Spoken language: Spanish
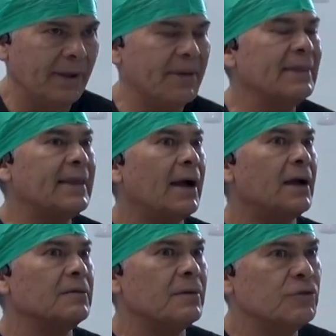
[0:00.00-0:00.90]
¿Qué
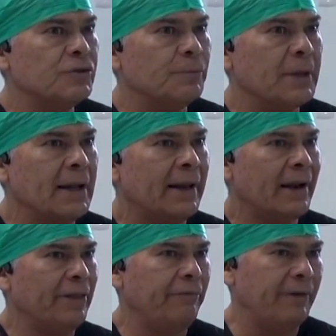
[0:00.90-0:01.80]
ventajas vamos a obtener
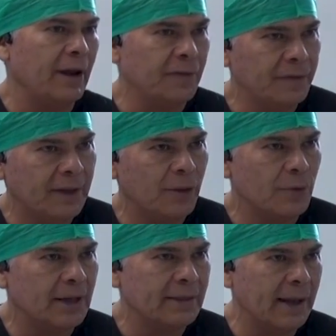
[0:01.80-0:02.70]
a diferencia de
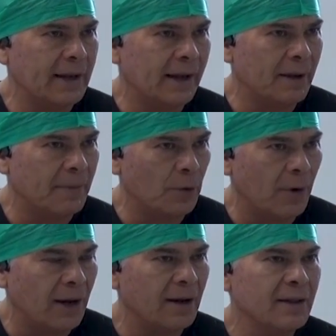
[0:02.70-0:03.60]
una técnica
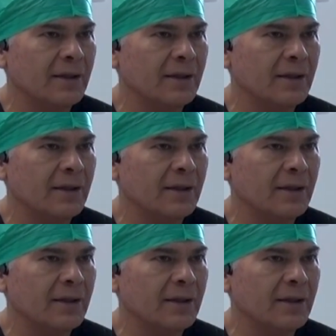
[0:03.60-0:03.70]
manual?